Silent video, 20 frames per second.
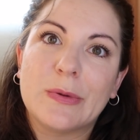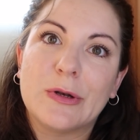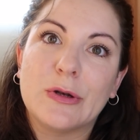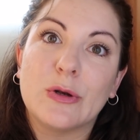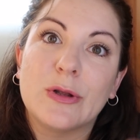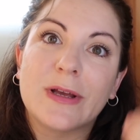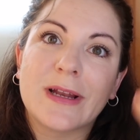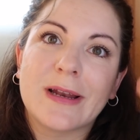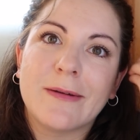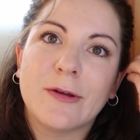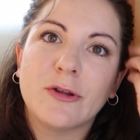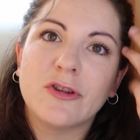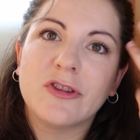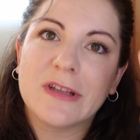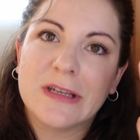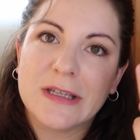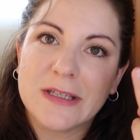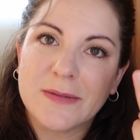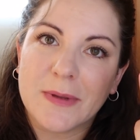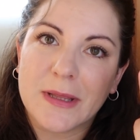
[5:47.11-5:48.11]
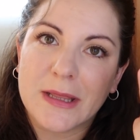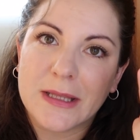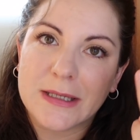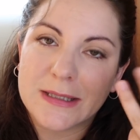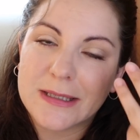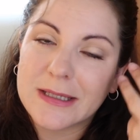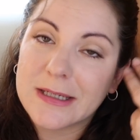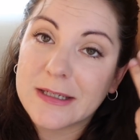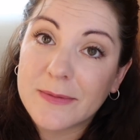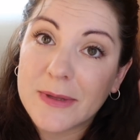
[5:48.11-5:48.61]
pero lo he grabado tres
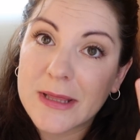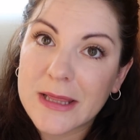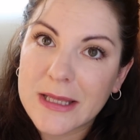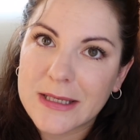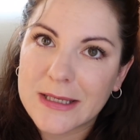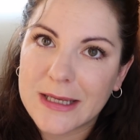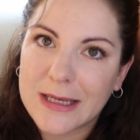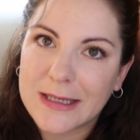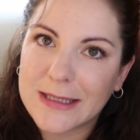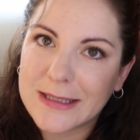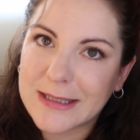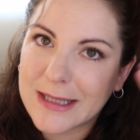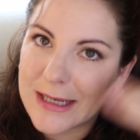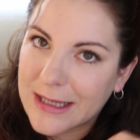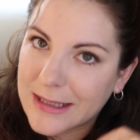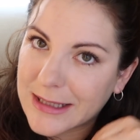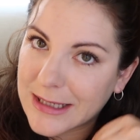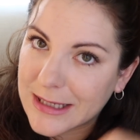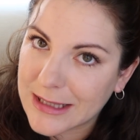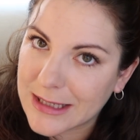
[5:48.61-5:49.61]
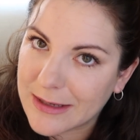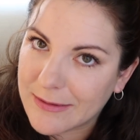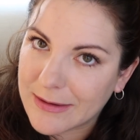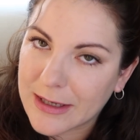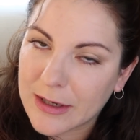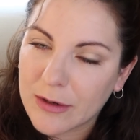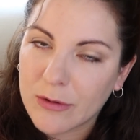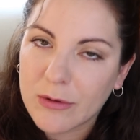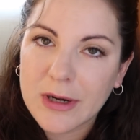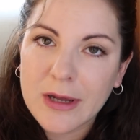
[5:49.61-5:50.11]
veces, tres veces ya, esta es la tercera
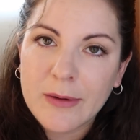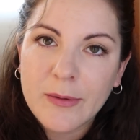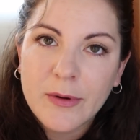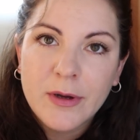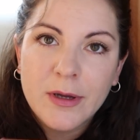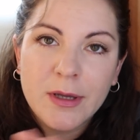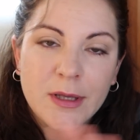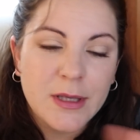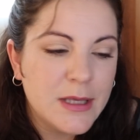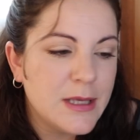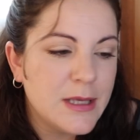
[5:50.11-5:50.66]
vez que lo grabo